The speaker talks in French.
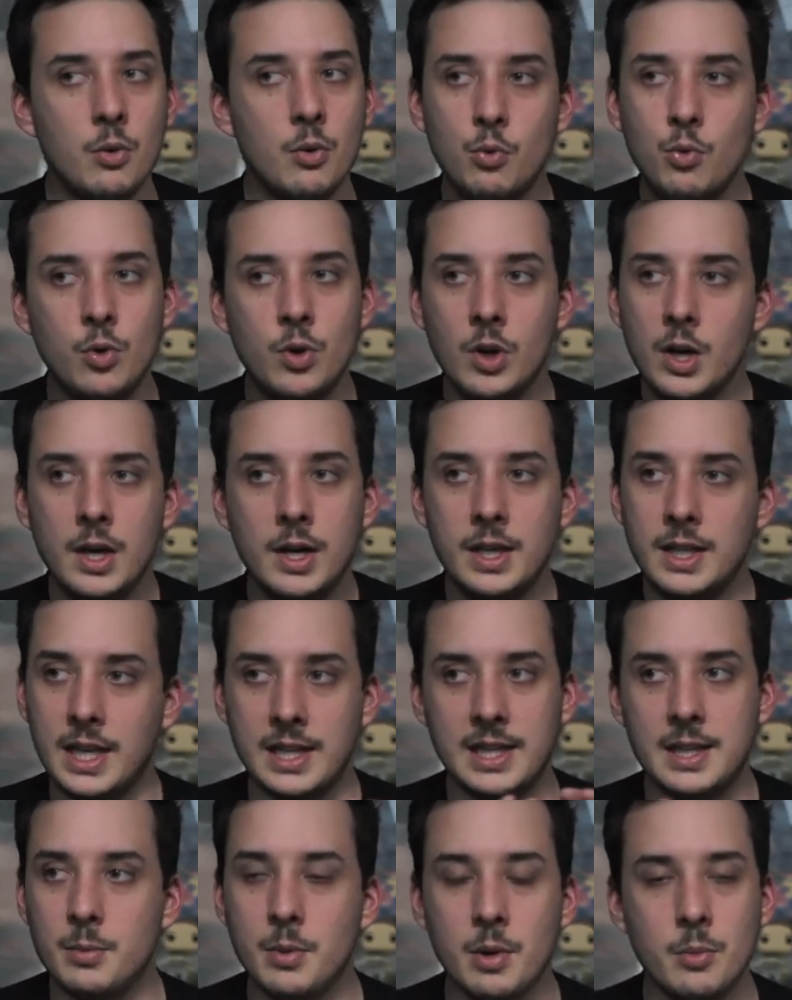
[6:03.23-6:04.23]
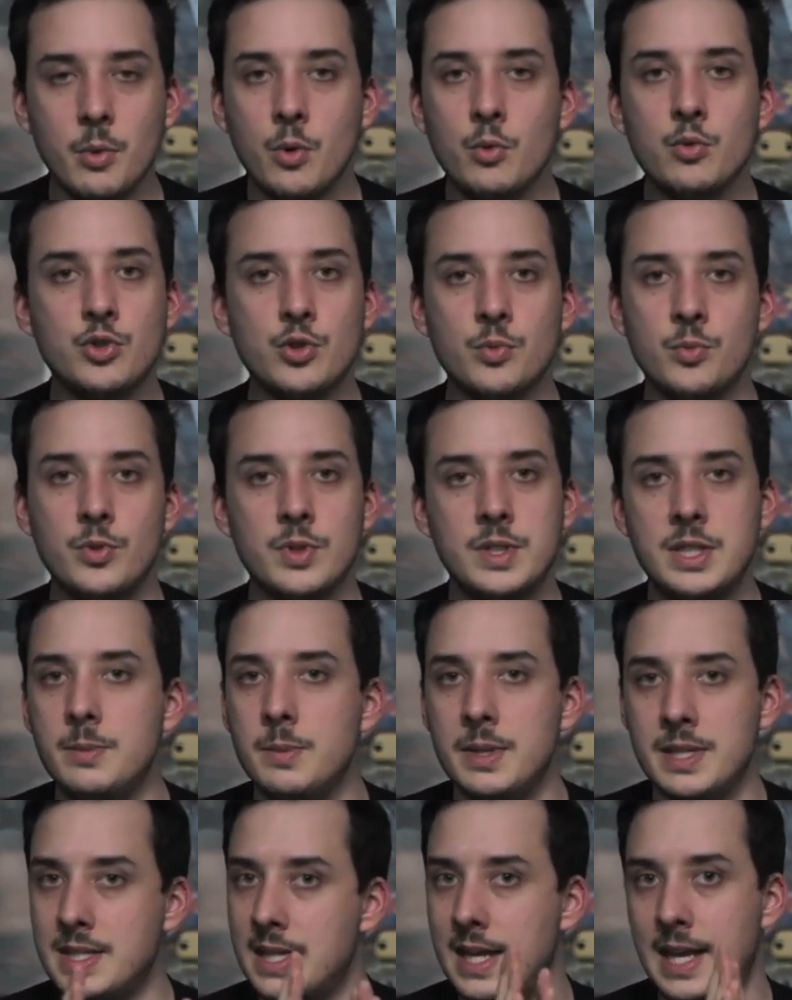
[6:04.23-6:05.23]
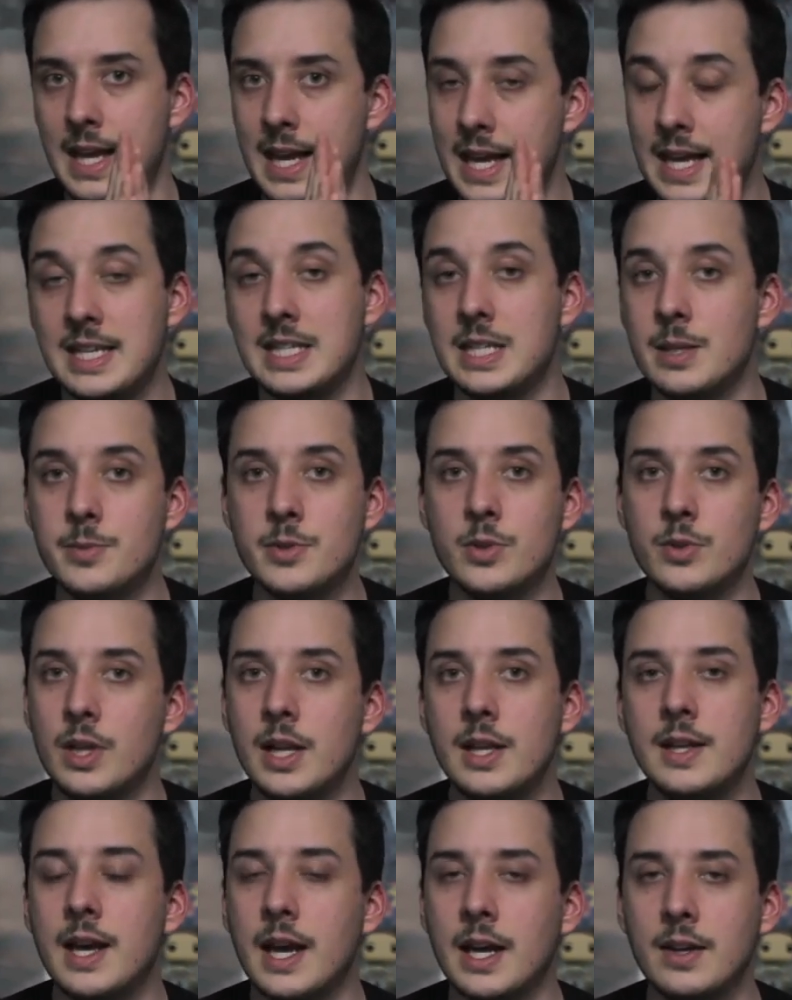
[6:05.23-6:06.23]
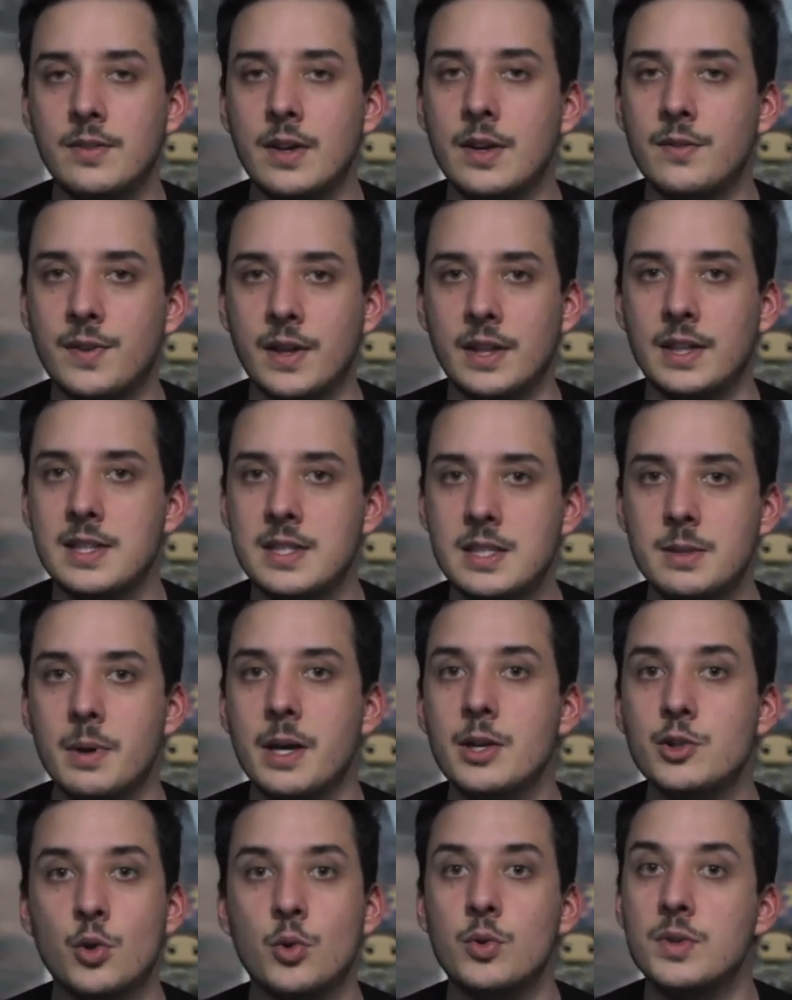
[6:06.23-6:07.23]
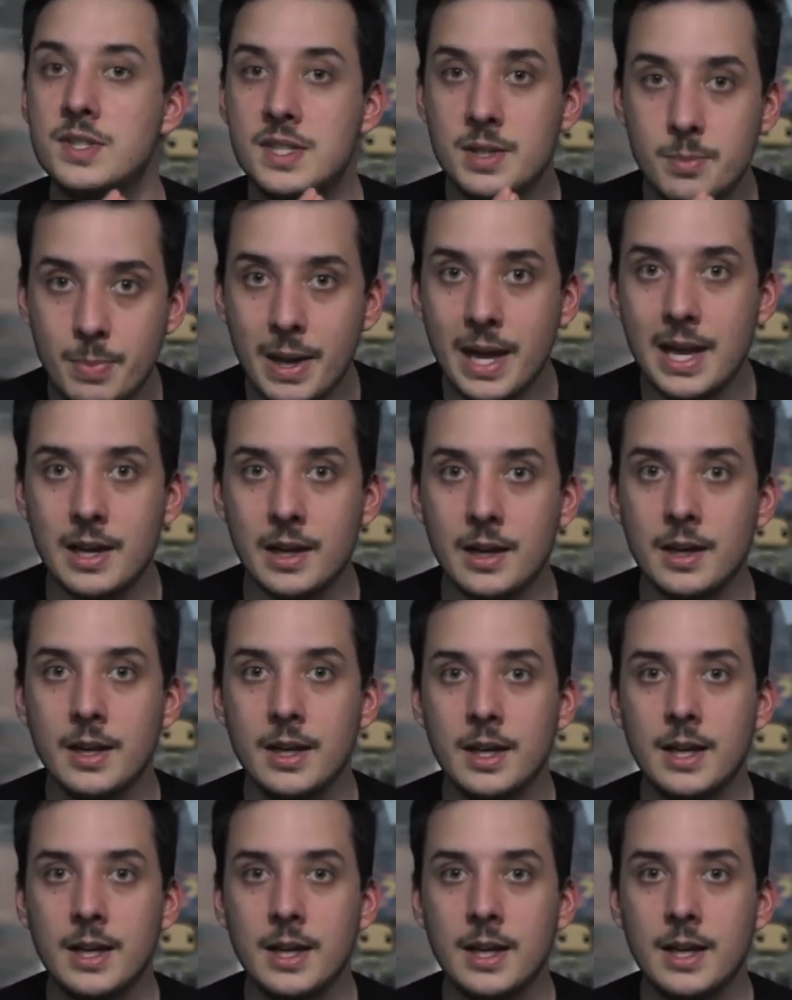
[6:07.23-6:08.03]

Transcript: où il y a des moments où je me dis mais c'est exceptionnel d'arriver à faire des images aussi belles.